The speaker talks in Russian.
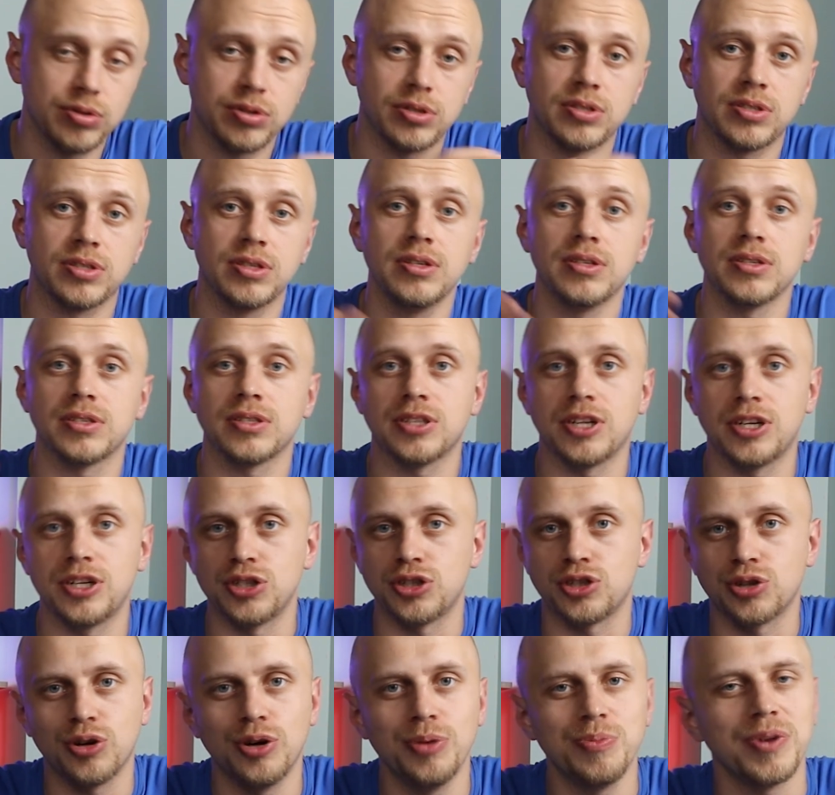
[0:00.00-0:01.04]
с
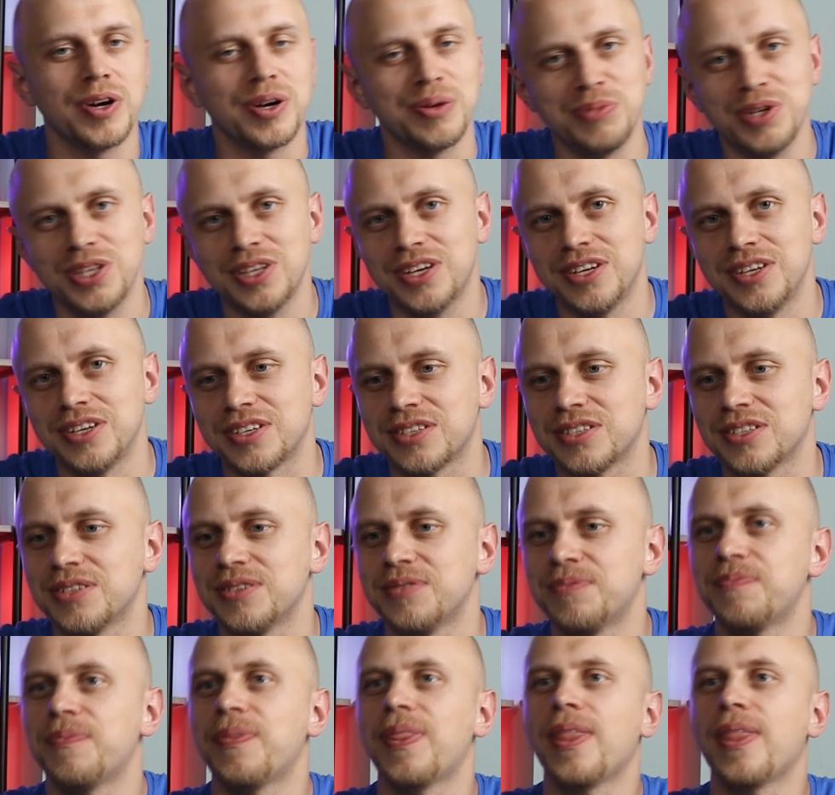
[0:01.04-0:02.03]
старичком Амино X.